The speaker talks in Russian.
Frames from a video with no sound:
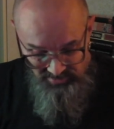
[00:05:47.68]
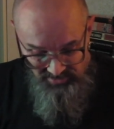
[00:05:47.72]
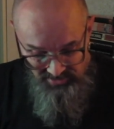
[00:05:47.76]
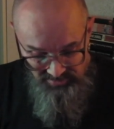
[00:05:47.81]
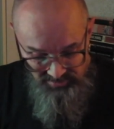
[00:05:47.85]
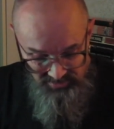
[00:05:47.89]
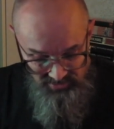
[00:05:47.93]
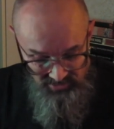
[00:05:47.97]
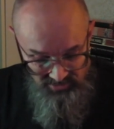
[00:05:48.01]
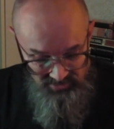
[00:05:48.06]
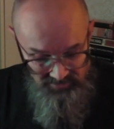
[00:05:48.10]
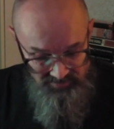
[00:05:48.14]

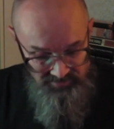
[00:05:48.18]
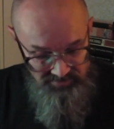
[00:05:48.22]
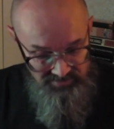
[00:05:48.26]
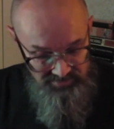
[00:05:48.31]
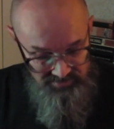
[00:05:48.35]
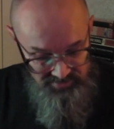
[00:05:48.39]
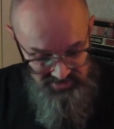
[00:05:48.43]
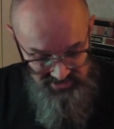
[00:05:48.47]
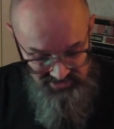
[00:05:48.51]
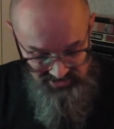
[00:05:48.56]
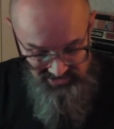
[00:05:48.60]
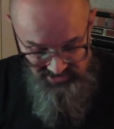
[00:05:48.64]
People,
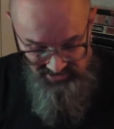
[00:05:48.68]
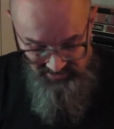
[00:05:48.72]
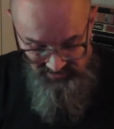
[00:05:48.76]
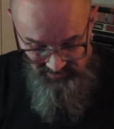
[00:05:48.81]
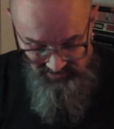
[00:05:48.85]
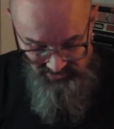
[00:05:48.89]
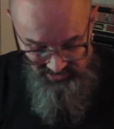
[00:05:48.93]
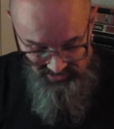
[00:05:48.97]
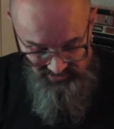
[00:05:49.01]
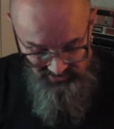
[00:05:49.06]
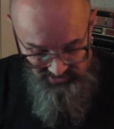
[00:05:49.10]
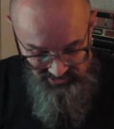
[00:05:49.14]
песня
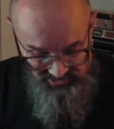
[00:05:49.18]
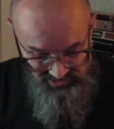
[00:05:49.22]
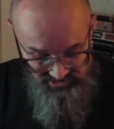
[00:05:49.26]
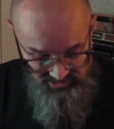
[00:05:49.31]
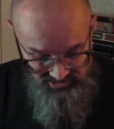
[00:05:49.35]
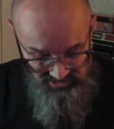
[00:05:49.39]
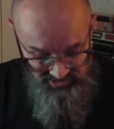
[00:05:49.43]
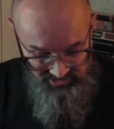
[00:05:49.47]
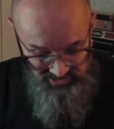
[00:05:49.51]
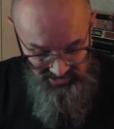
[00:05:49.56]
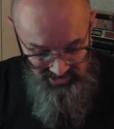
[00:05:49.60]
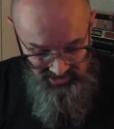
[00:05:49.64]
Элвина
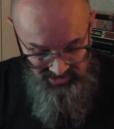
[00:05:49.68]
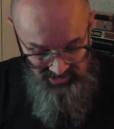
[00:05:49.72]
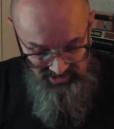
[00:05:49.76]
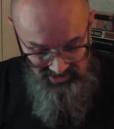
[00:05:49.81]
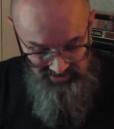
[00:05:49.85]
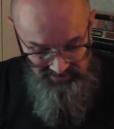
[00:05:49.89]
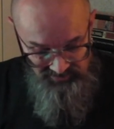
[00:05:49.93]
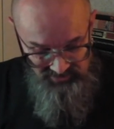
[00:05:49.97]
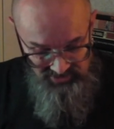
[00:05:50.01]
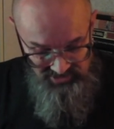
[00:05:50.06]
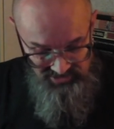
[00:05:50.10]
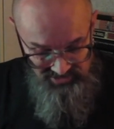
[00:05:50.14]
Ли.
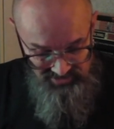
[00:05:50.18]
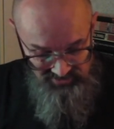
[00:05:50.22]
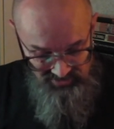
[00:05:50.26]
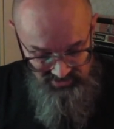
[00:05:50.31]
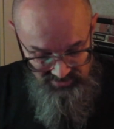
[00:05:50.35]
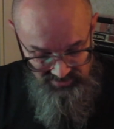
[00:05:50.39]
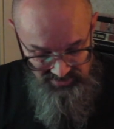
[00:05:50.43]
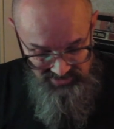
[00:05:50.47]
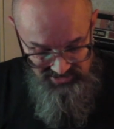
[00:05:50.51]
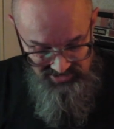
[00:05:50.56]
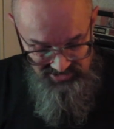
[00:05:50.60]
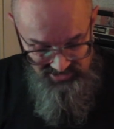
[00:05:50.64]
И две
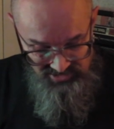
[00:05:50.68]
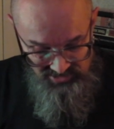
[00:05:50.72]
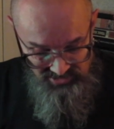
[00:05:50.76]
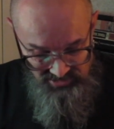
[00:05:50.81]
песни